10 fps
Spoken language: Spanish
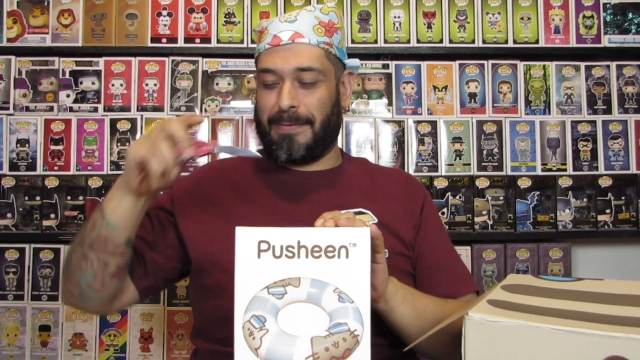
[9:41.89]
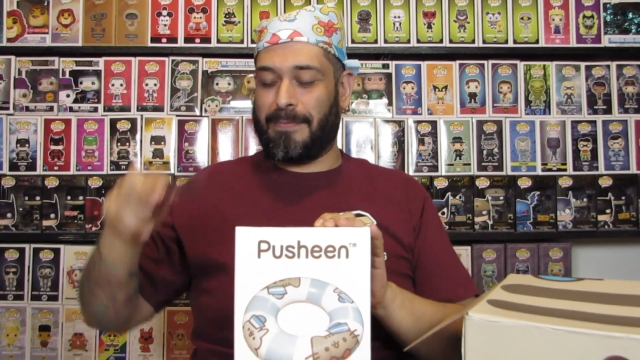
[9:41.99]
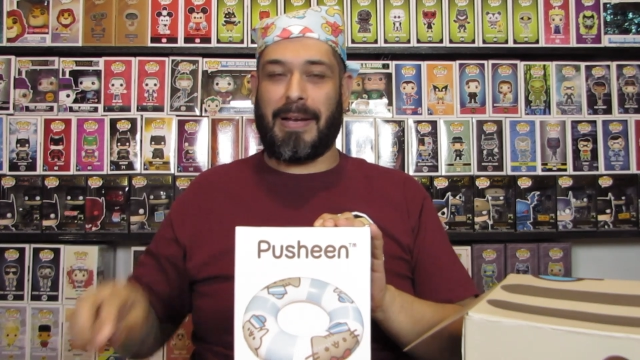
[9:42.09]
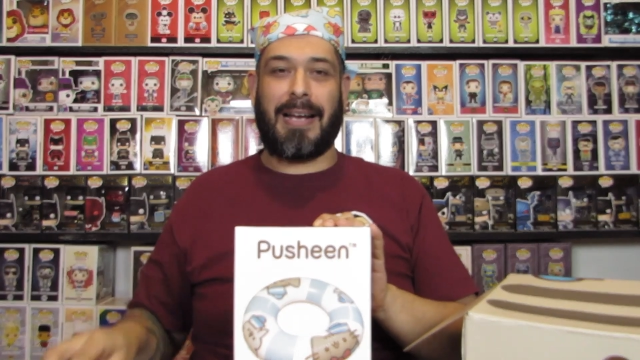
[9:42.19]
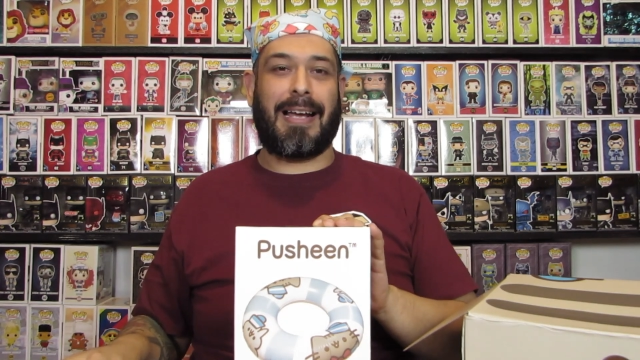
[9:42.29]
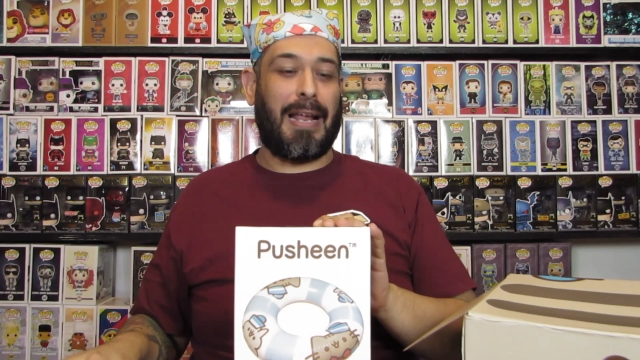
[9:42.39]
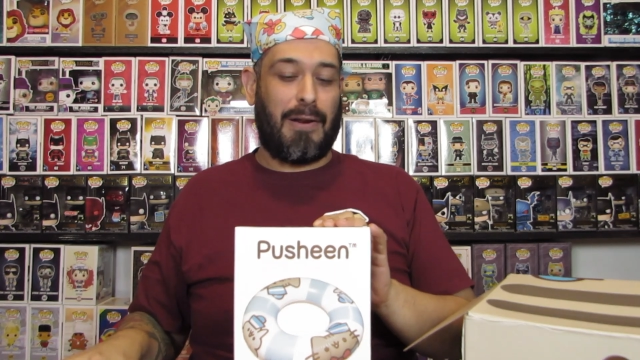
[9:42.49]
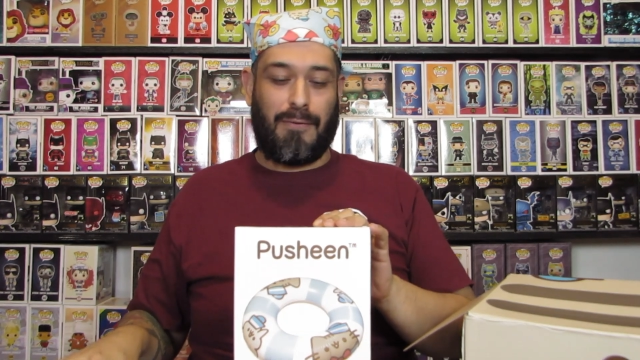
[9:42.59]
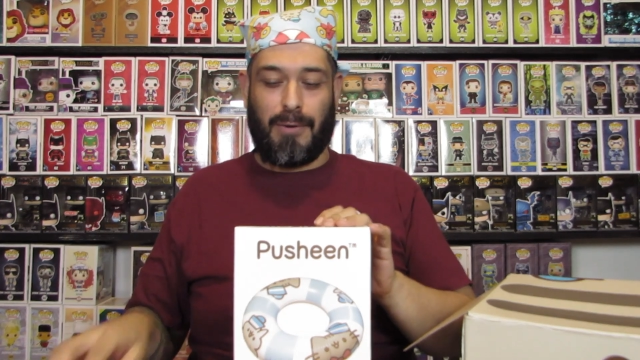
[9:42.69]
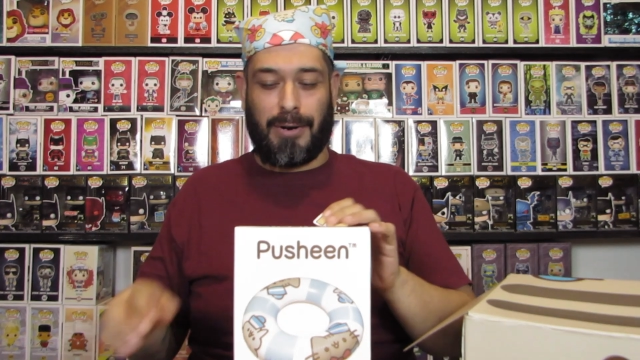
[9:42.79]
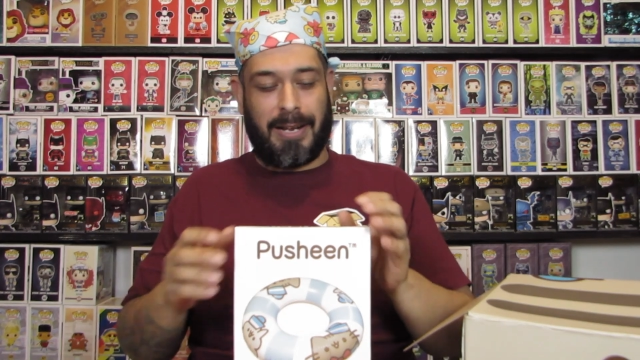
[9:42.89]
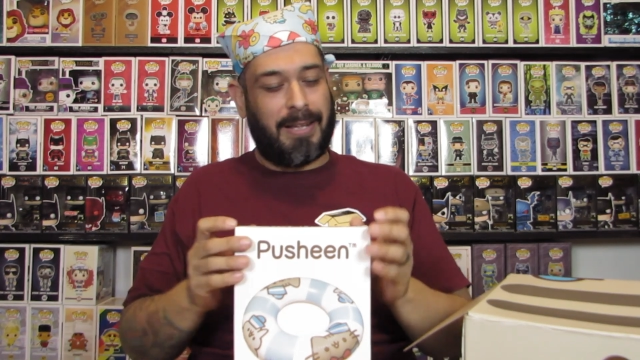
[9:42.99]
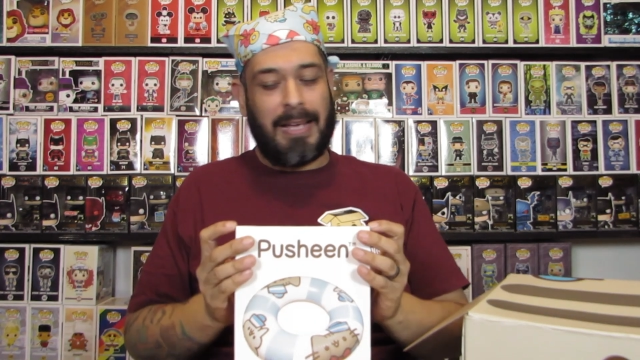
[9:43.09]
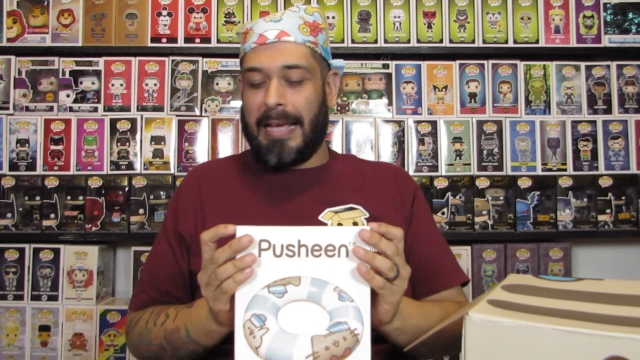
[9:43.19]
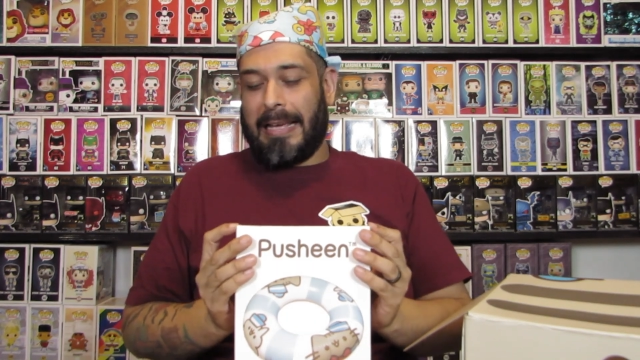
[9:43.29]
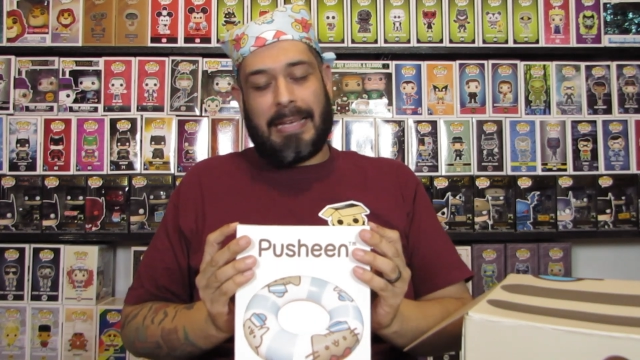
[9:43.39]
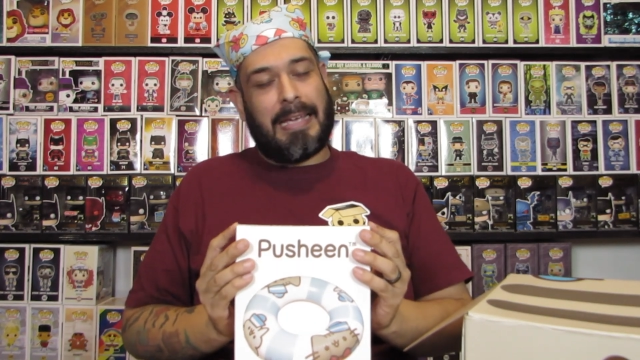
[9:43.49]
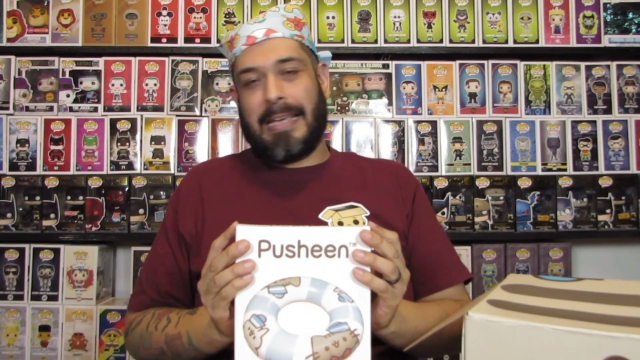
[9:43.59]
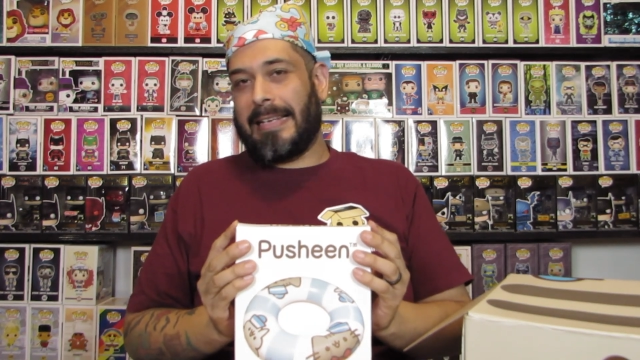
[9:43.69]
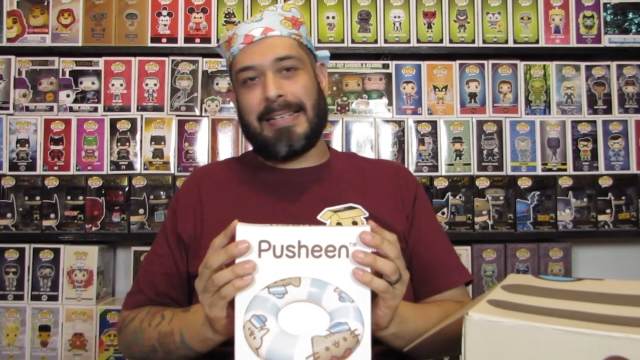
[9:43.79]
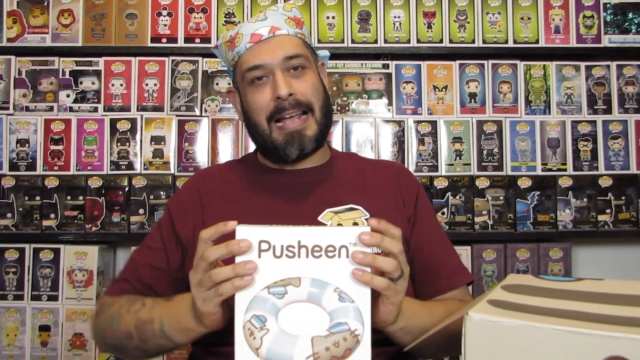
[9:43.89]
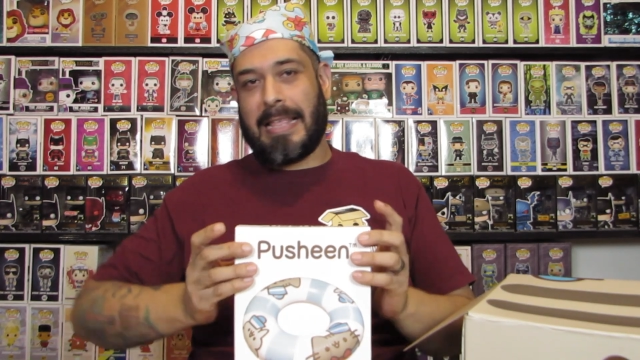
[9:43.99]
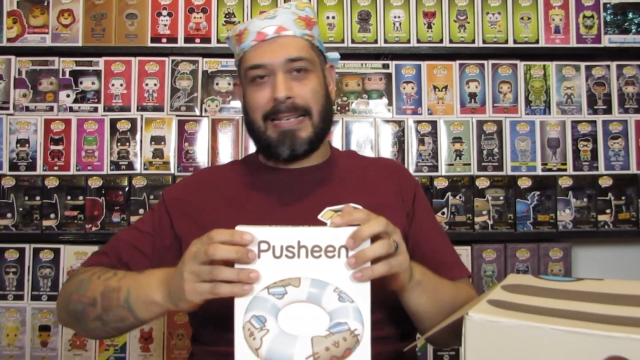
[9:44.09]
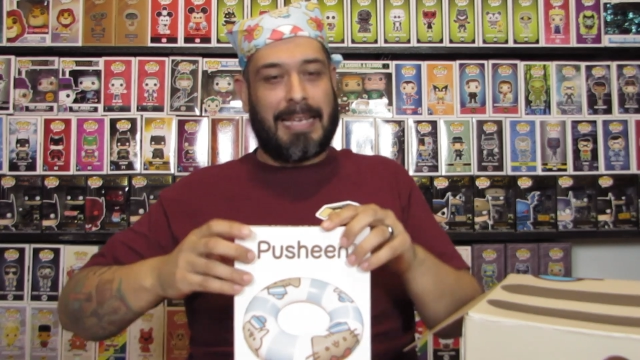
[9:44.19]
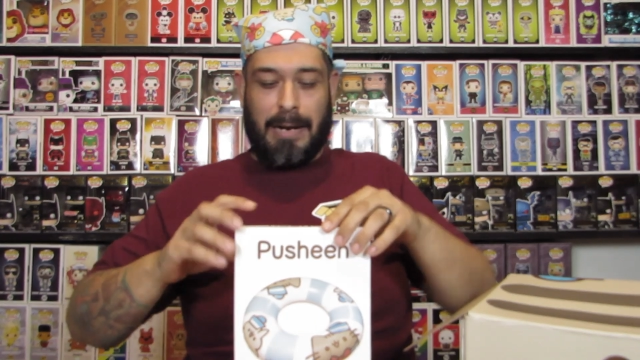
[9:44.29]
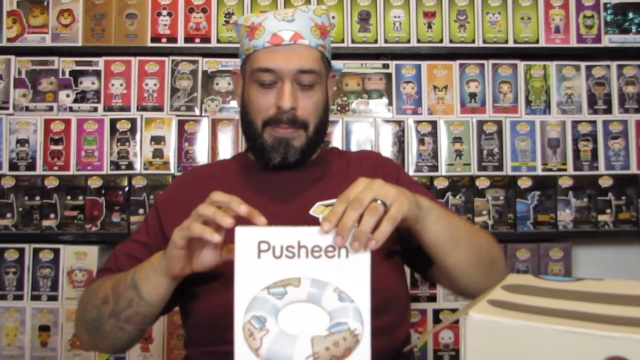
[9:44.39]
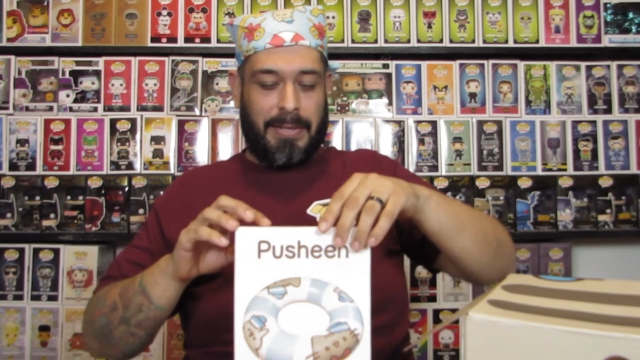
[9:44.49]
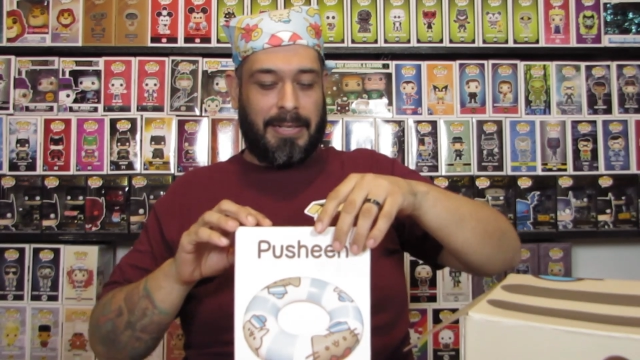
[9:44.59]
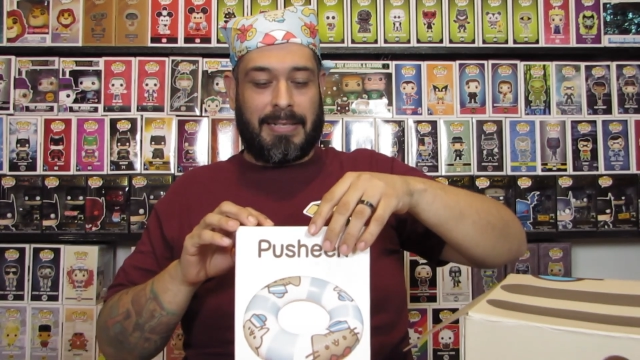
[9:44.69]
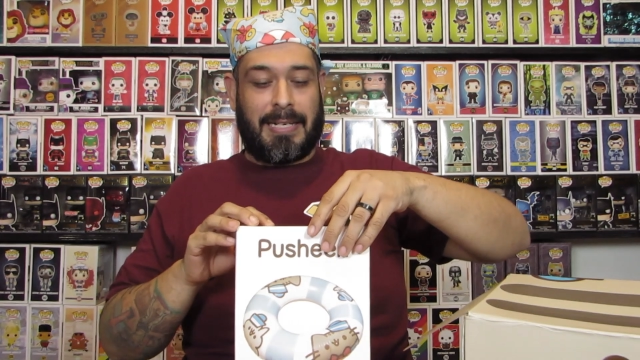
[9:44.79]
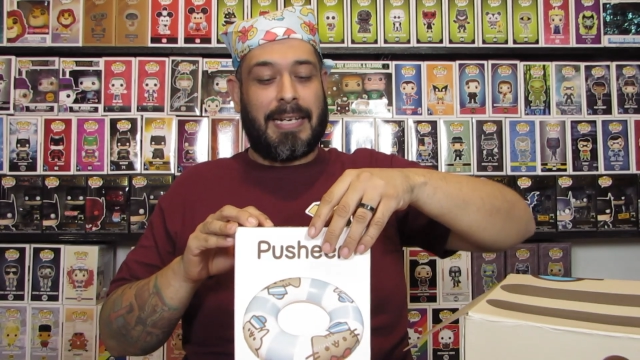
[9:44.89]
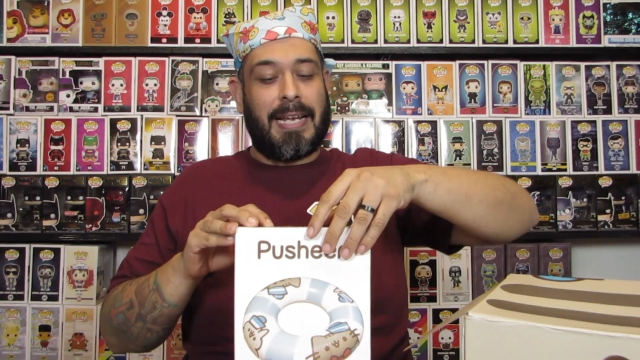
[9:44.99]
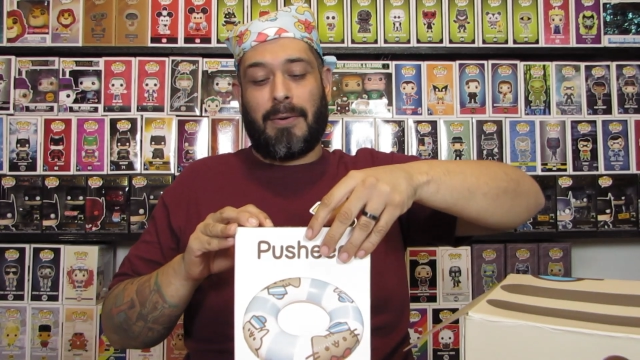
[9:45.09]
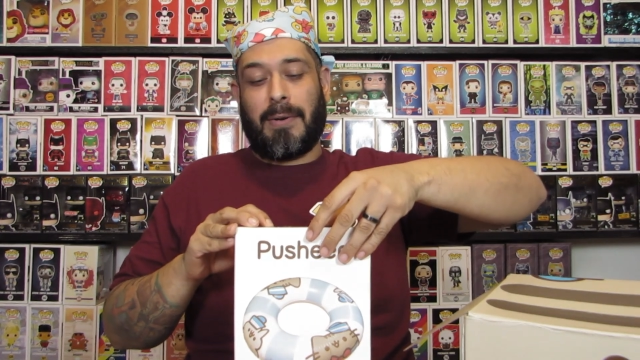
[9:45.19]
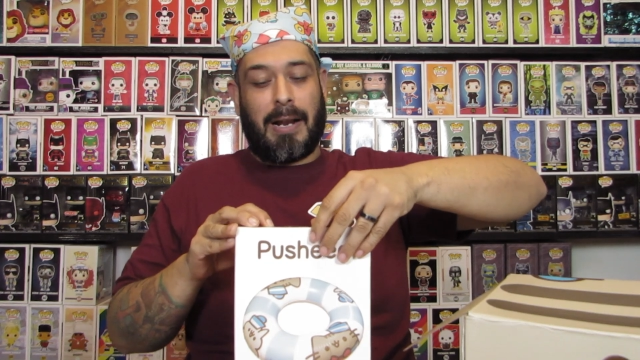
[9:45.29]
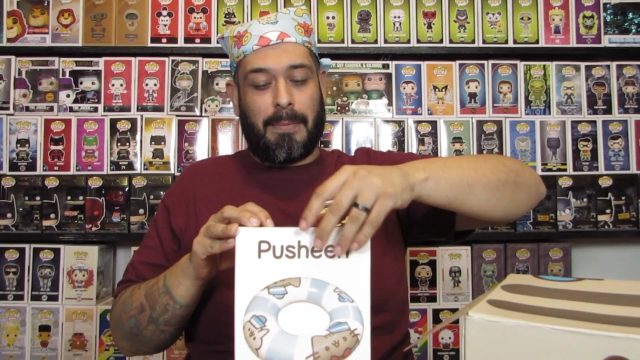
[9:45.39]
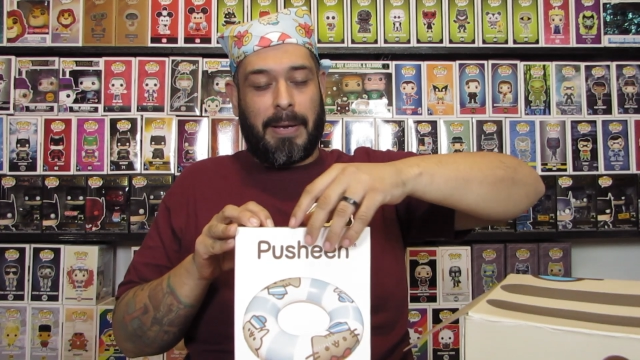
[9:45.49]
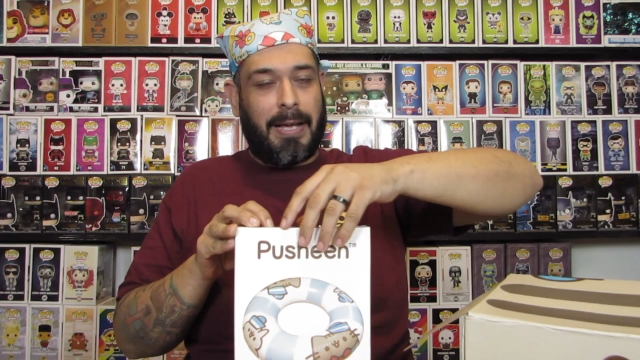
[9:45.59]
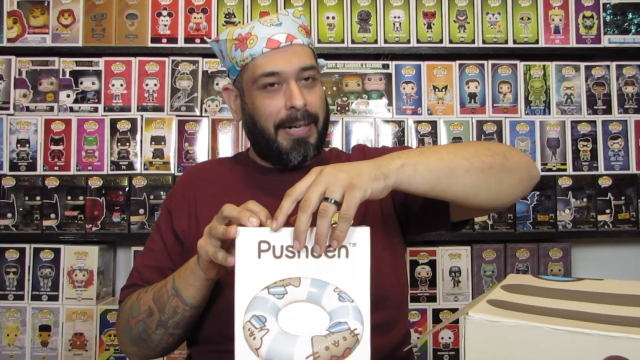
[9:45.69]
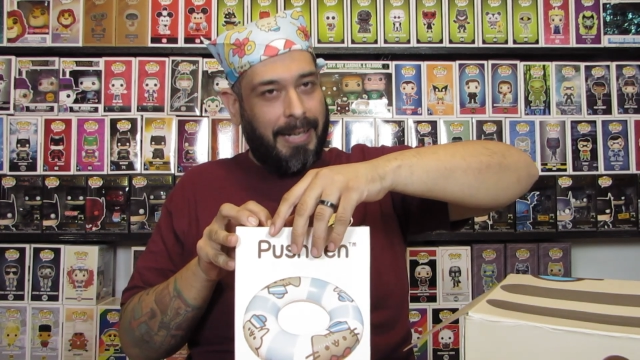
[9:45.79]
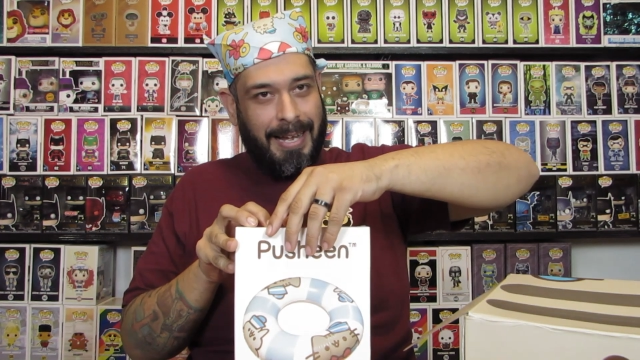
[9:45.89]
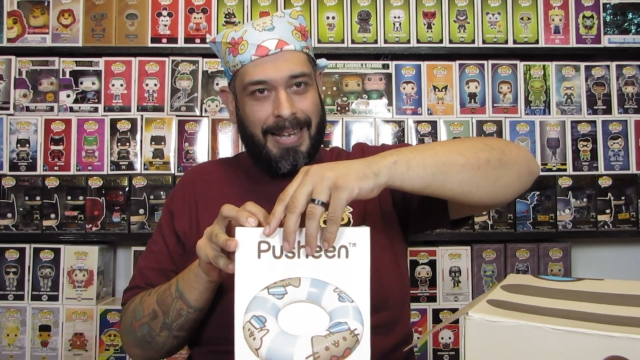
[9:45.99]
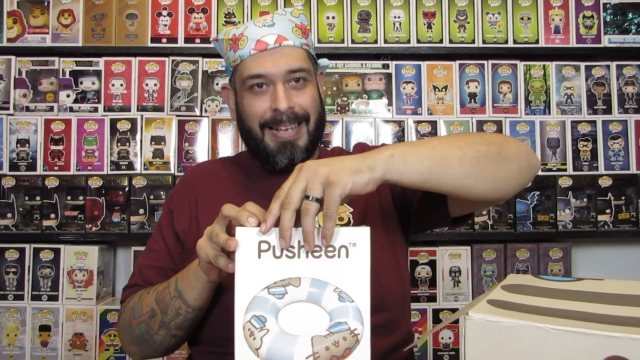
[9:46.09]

Baja California y nadie quiere meterse ni a una alberca